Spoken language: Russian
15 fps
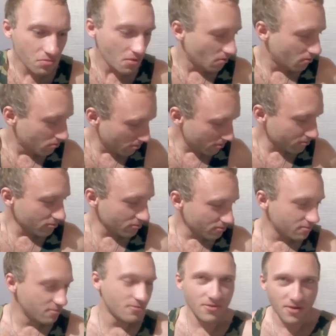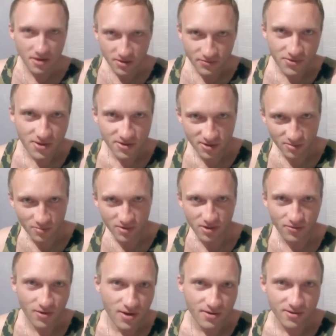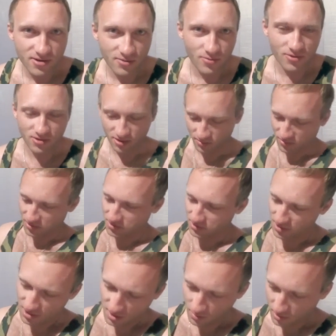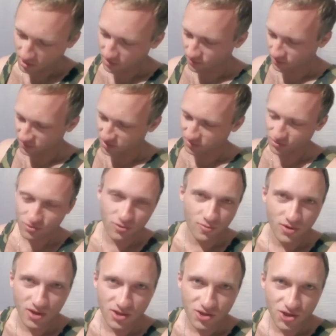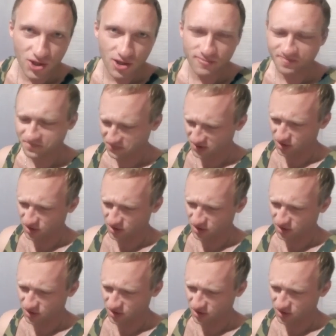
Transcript: вот он наравне с этими товарищами, там, с Симоновым, с Дневником Хача,